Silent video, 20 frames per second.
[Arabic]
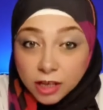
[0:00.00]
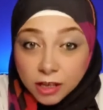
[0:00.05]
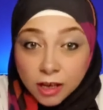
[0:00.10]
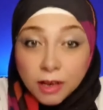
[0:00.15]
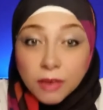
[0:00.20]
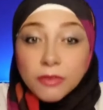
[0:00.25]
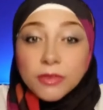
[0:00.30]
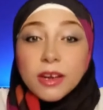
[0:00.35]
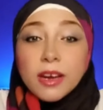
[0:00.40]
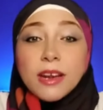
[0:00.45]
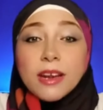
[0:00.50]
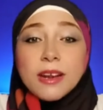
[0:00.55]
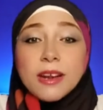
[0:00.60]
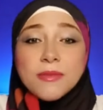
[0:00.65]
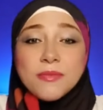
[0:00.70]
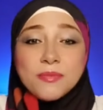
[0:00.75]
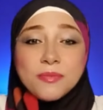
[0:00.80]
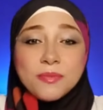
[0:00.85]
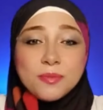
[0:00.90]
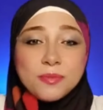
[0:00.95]
عشان نعرف تاريخنا
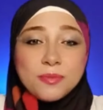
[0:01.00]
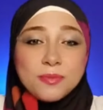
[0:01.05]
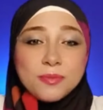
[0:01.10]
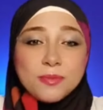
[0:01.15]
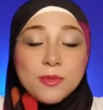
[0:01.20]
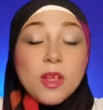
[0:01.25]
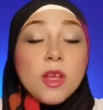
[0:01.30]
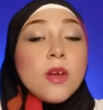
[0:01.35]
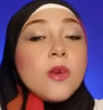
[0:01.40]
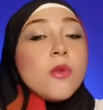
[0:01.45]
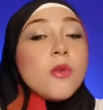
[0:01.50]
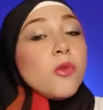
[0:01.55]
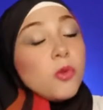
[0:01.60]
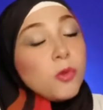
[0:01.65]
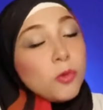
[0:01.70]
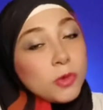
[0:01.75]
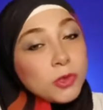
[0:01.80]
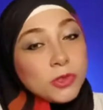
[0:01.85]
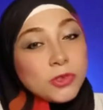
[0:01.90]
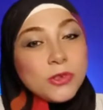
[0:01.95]

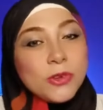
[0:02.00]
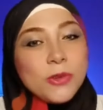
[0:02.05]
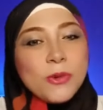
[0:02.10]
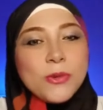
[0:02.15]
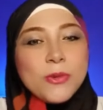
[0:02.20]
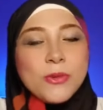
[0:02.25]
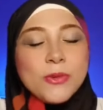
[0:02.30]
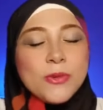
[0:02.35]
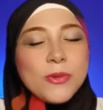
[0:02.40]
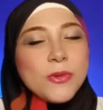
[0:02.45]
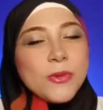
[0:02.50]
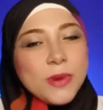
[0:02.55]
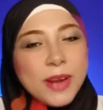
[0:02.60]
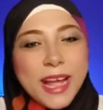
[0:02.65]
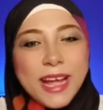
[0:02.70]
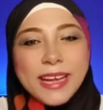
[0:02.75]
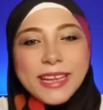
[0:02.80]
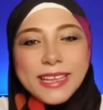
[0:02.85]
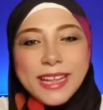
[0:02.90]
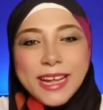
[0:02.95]
ونوثقه
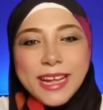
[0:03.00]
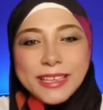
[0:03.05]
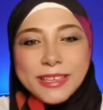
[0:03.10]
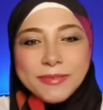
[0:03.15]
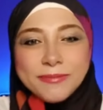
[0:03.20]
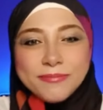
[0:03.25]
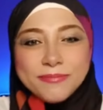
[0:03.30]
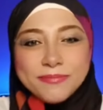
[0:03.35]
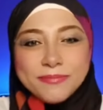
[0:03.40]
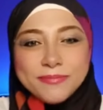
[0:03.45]
وناكد عليه